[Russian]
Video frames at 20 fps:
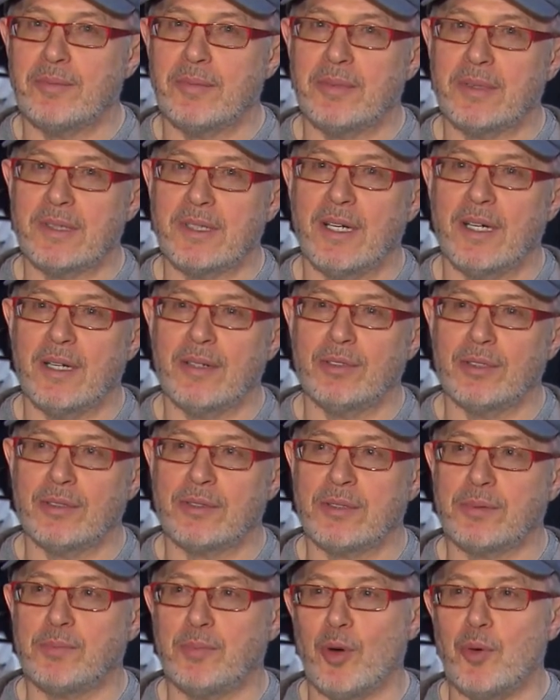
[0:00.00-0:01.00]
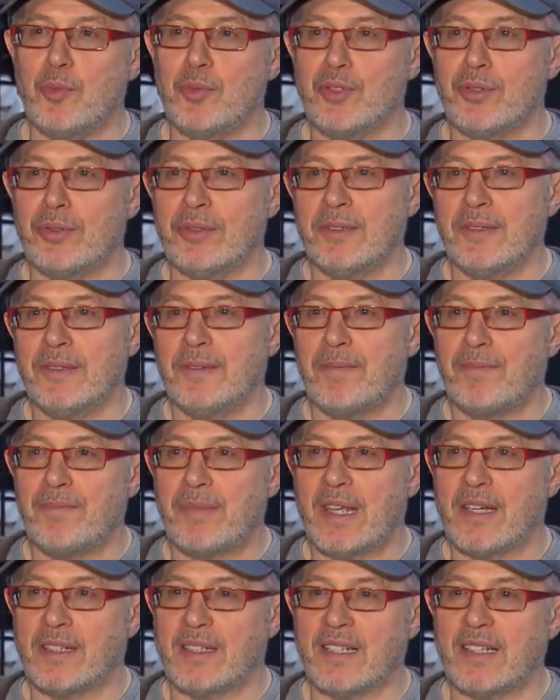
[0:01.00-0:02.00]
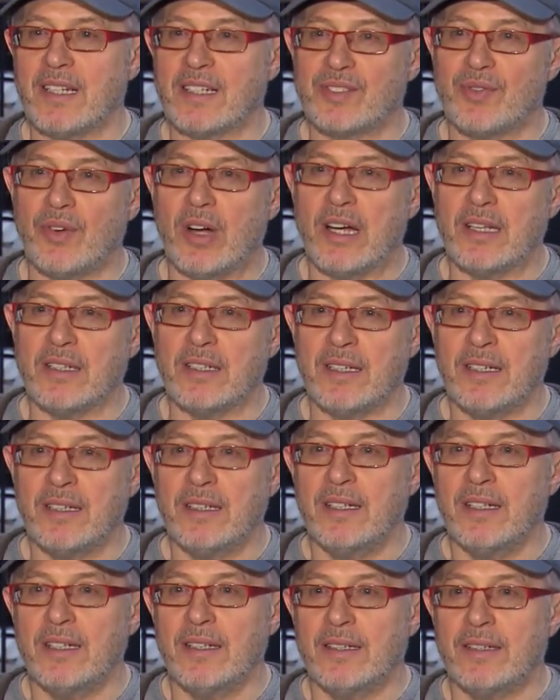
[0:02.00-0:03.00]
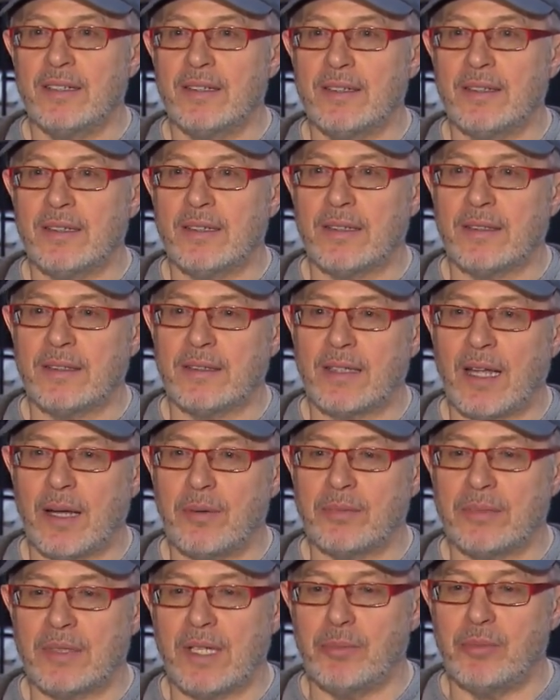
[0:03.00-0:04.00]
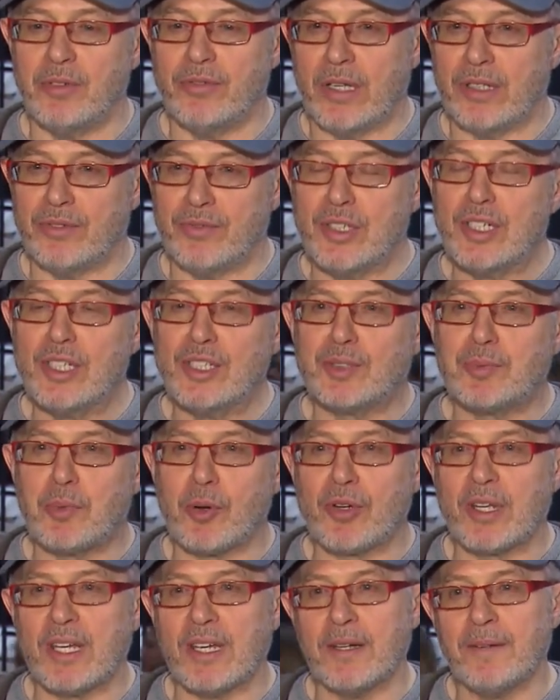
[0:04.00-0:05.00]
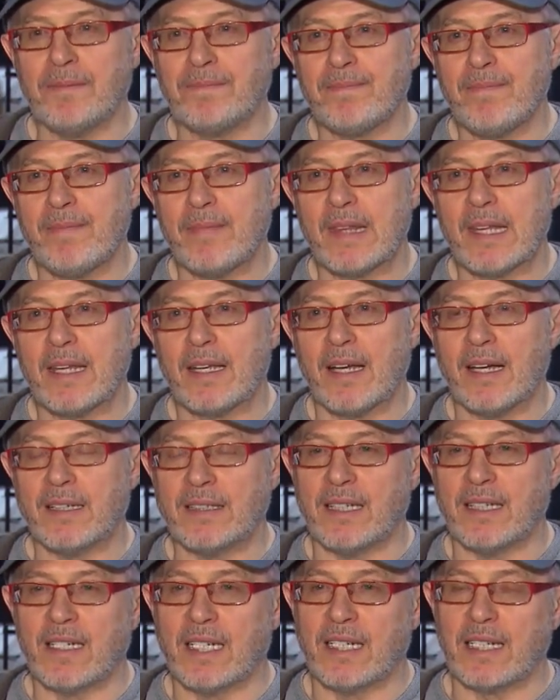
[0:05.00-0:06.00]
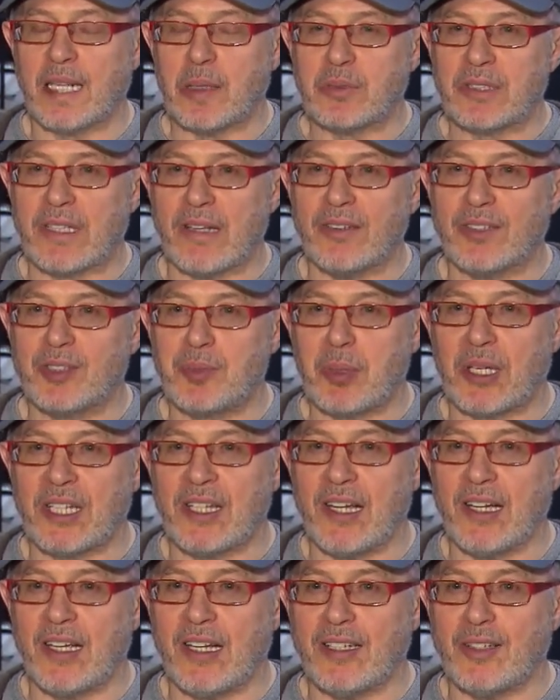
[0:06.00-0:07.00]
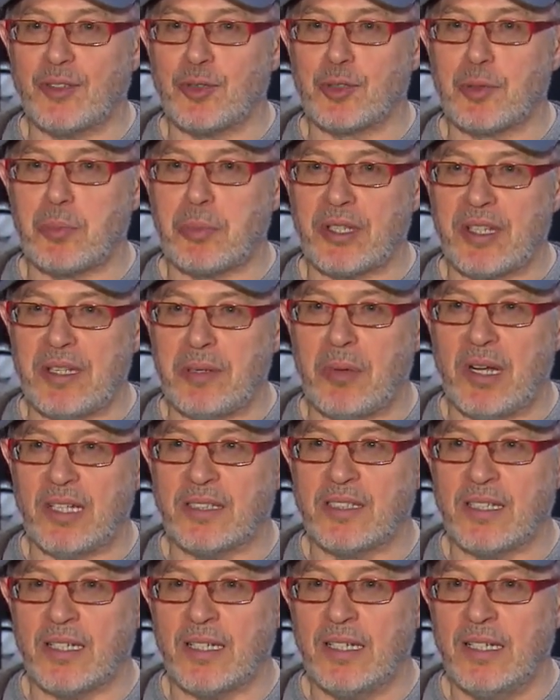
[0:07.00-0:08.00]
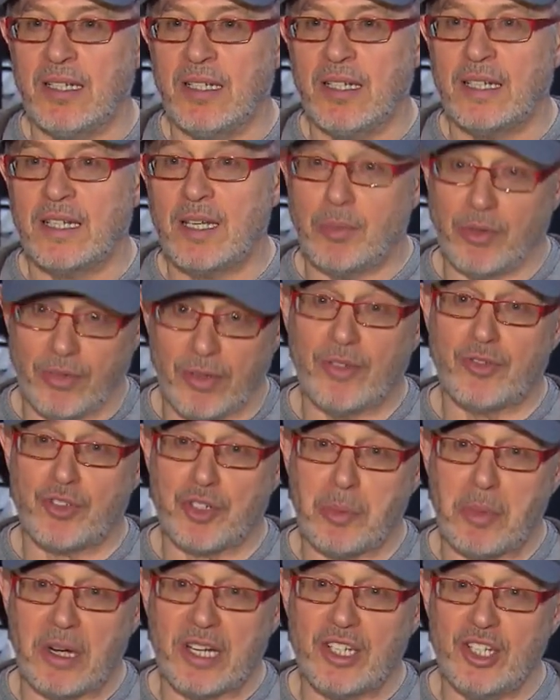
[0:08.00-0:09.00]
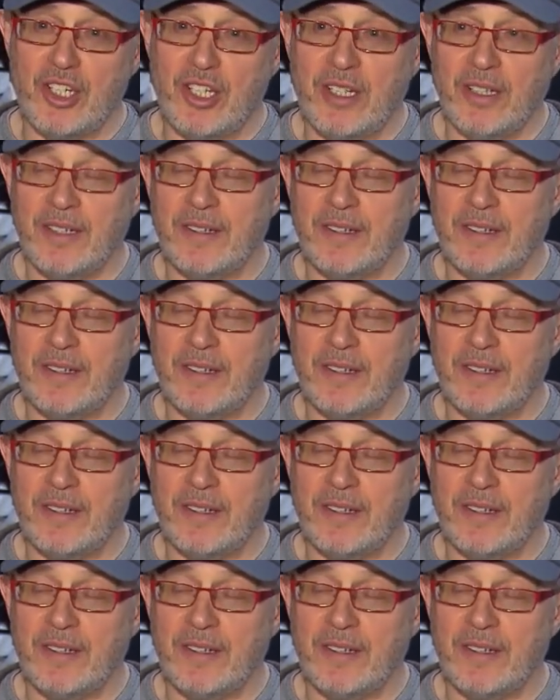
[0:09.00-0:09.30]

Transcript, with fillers: Я вот помню это название. Э, там, я бывал в Инсбруке, когда-то я там ставил спектакль и тоже поднимался. Я бывал в Шамани.